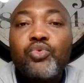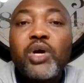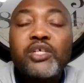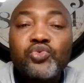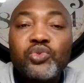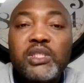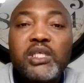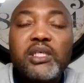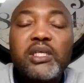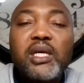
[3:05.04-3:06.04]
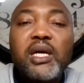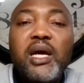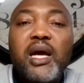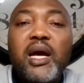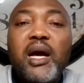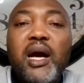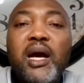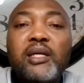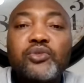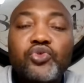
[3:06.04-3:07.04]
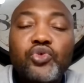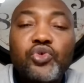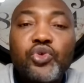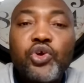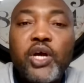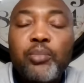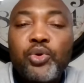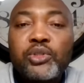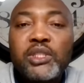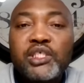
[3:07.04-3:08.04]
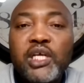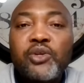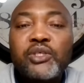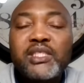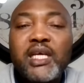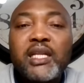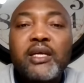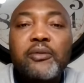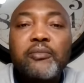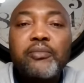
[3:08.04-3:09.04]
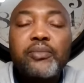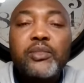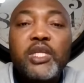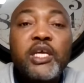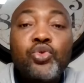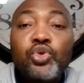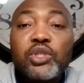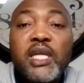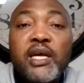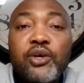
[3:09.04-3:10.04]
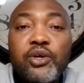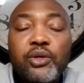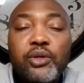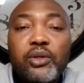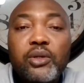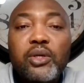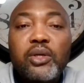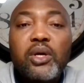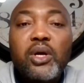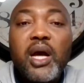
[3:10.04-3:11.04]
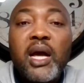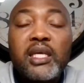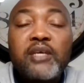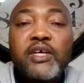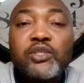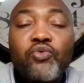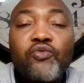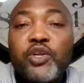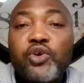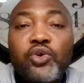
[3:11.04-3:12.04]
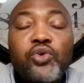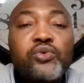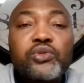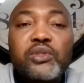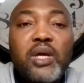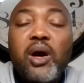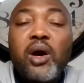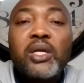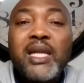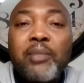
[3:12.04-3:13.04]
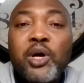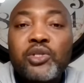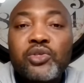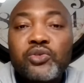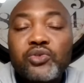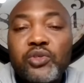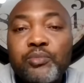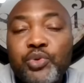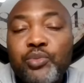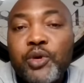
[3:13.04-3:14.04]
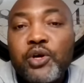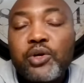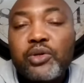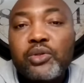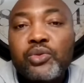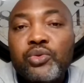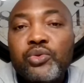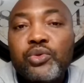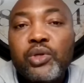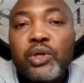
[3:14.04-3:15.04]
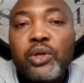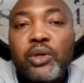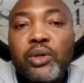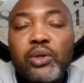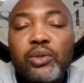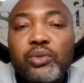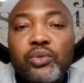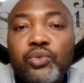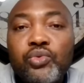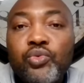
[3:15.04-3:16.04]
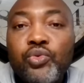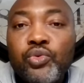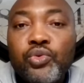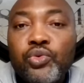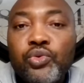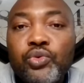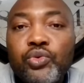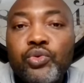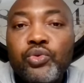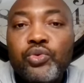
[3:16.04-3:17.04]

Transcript: pour ajouter à ce que leur apporte déjà leur salaire. Et d'autres d'ailleurs arrivent à trouver leur compte en abandonnant simplement le, euh, le,